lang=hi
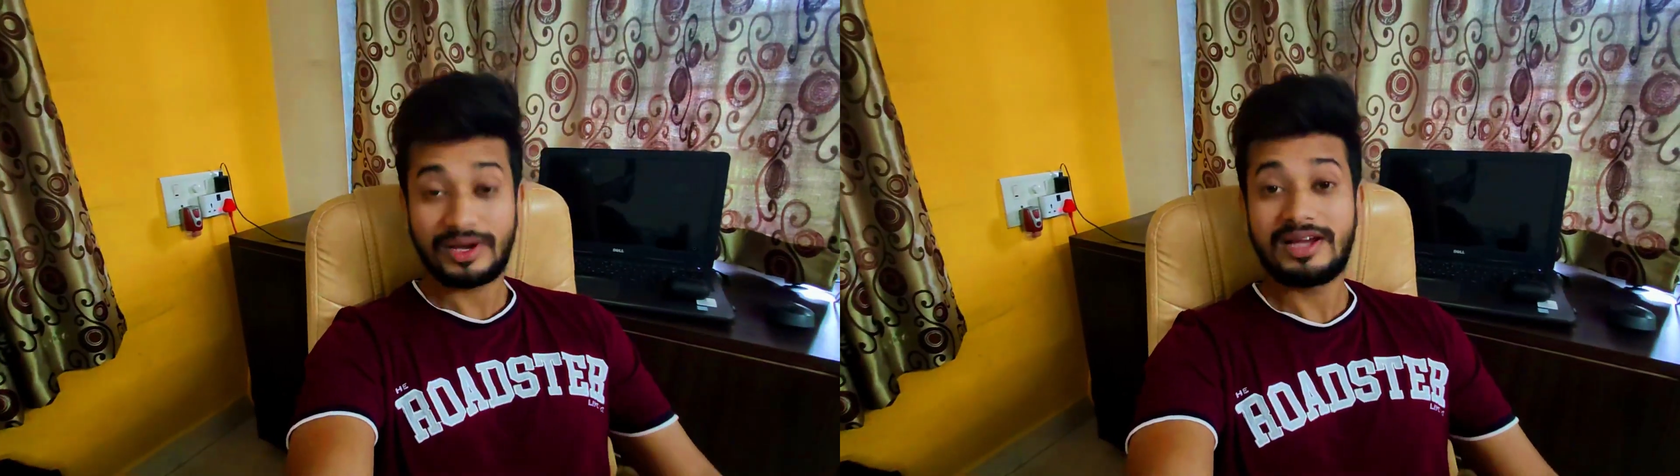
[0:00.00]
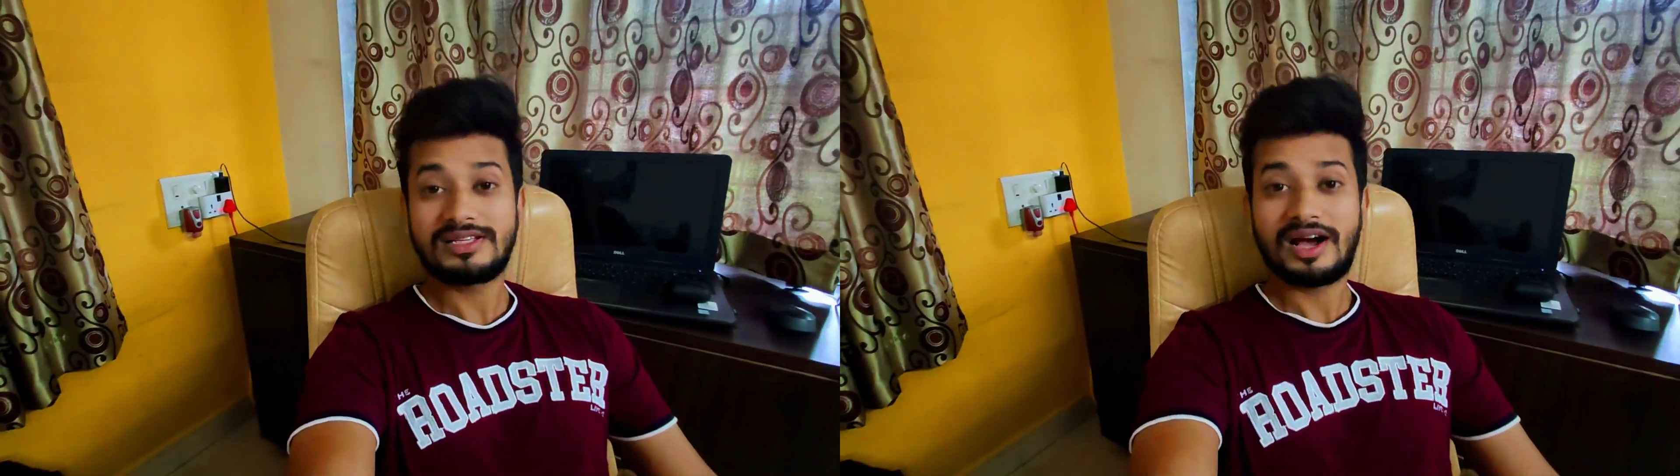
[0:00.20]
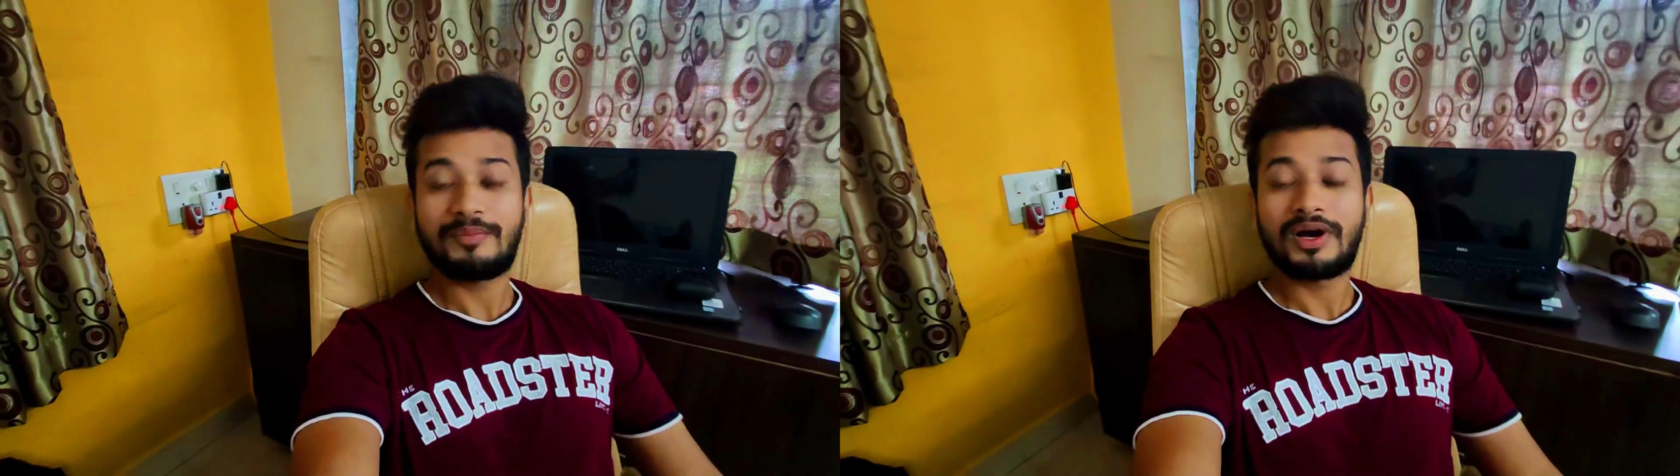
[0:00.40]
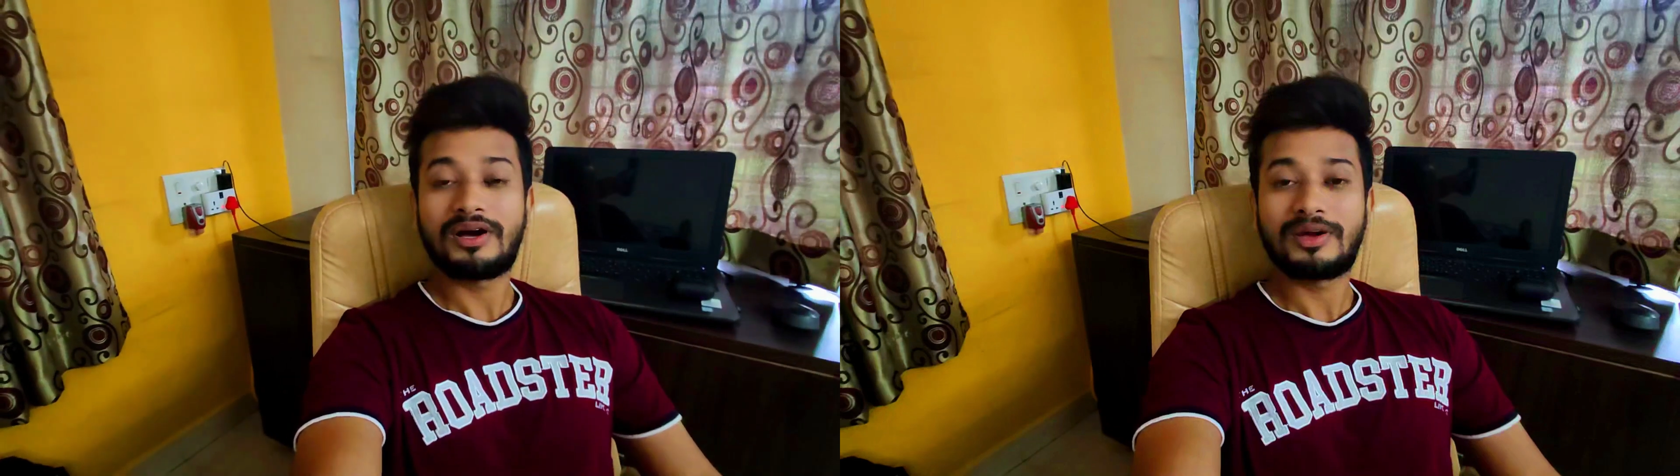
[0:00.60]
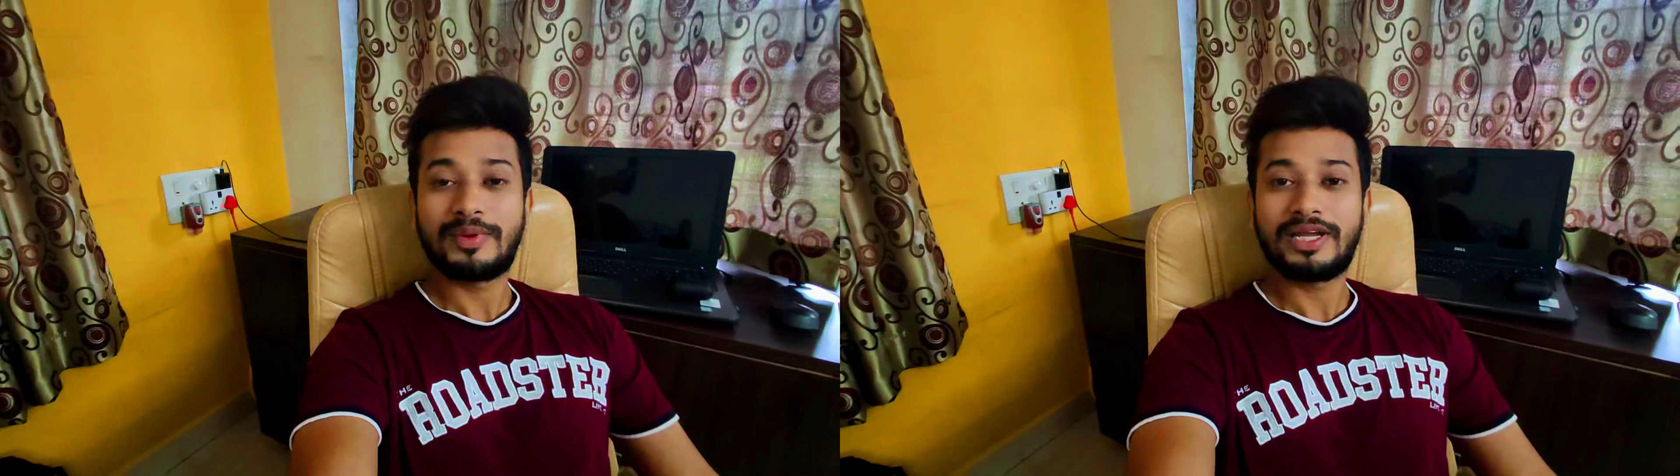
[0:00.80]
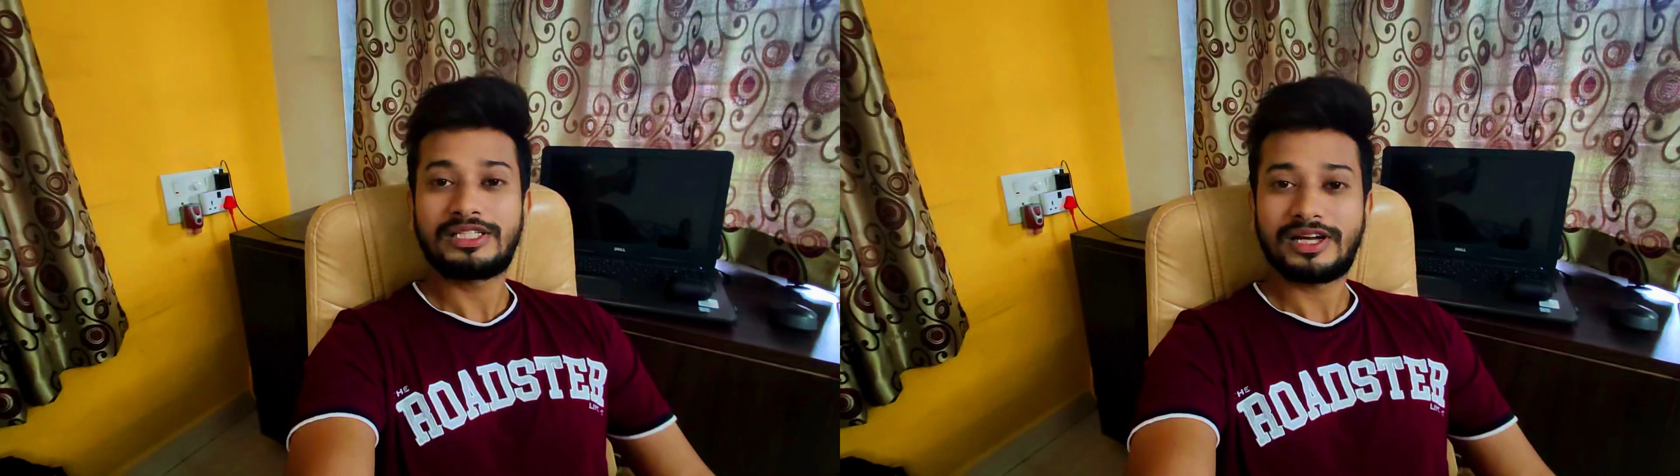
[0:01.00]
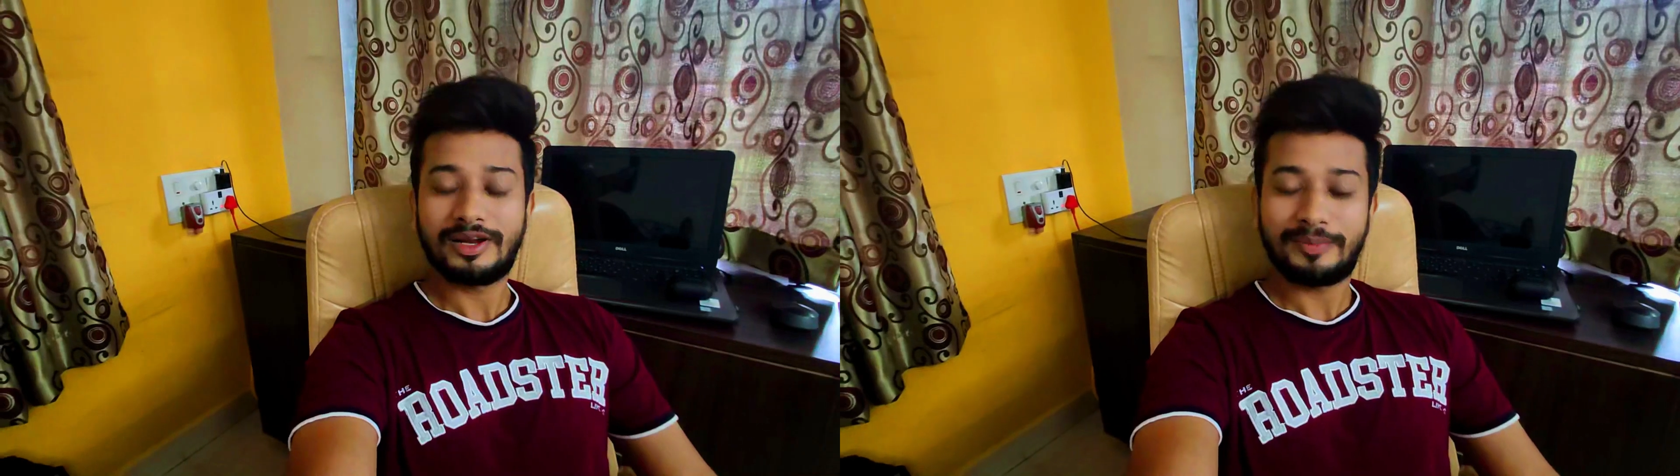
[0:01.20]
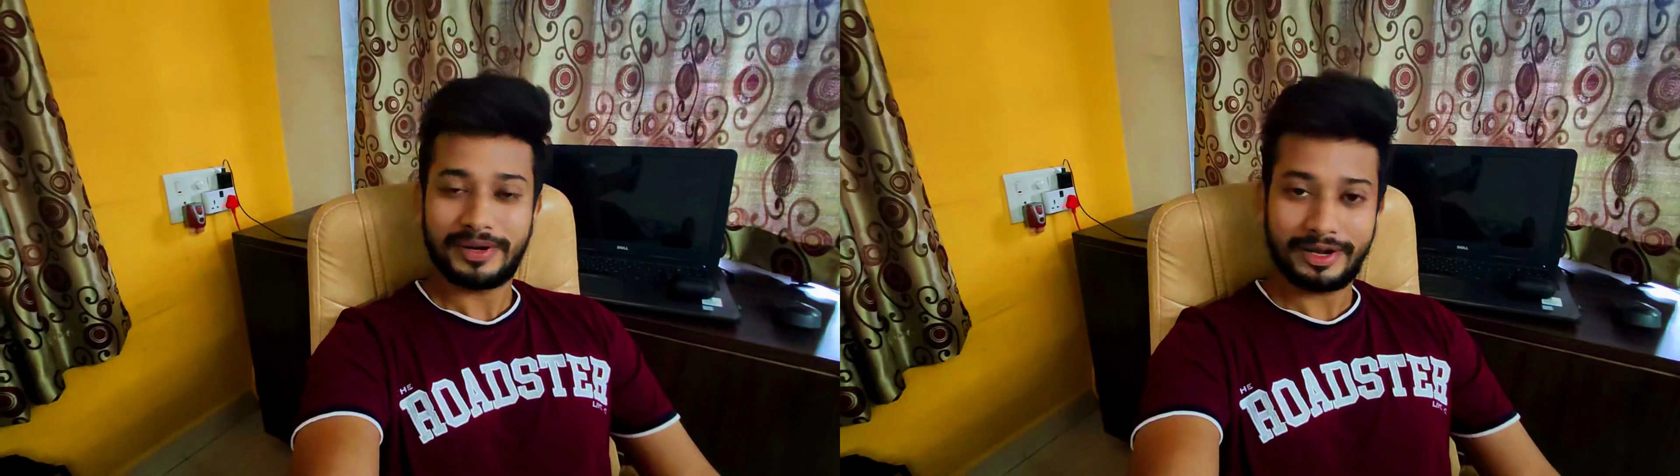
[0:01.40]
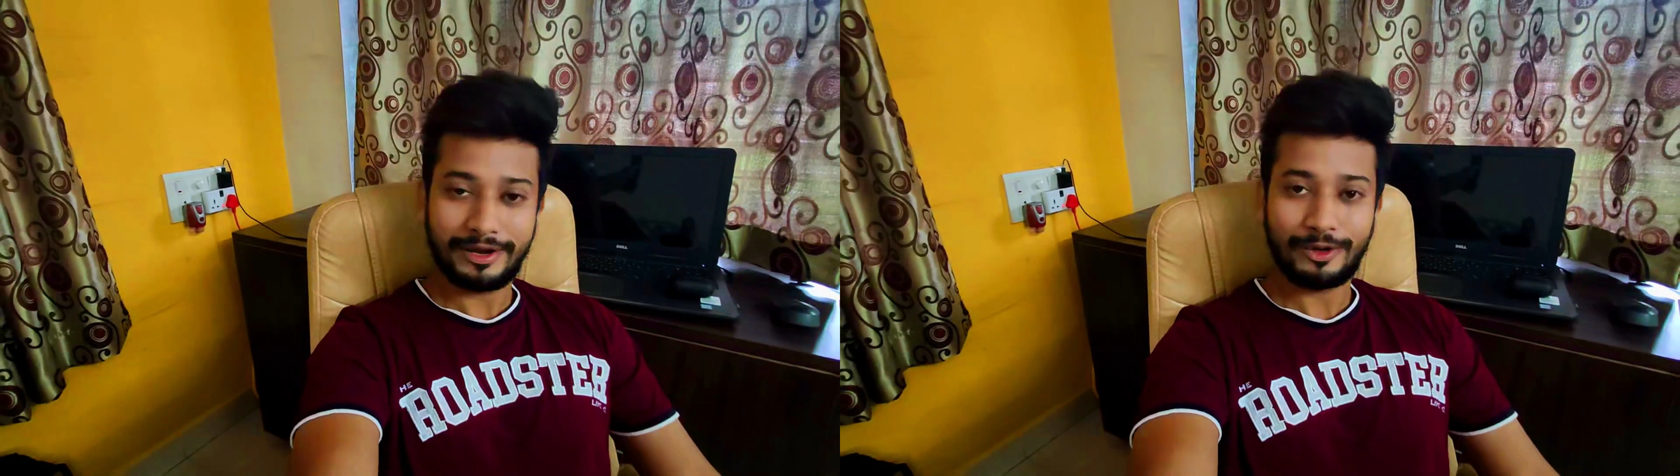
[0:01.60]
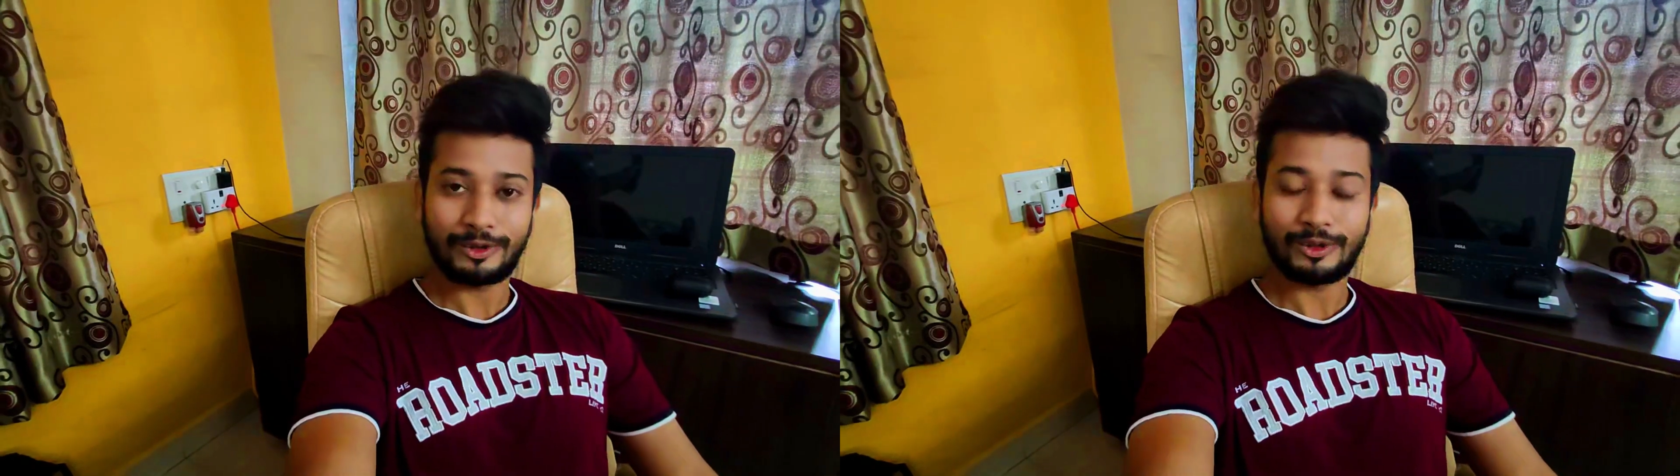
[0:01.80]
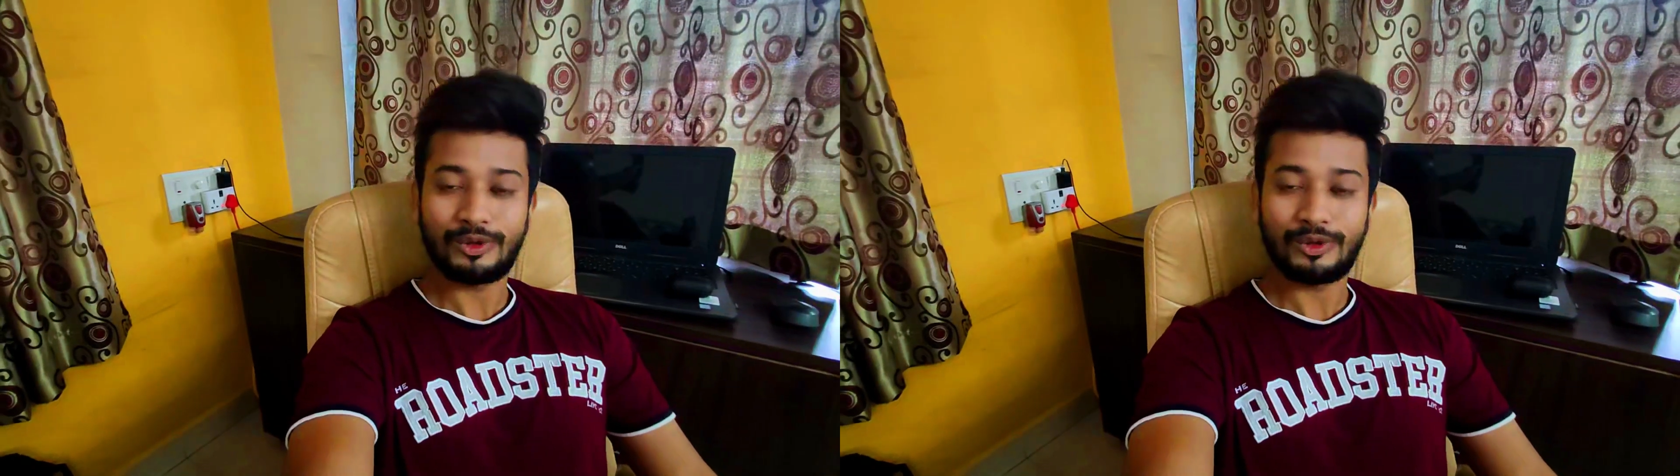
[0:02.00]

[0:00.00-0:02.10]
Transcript: सो गाइज आप अगर मेरे चैनल पर नए हो तो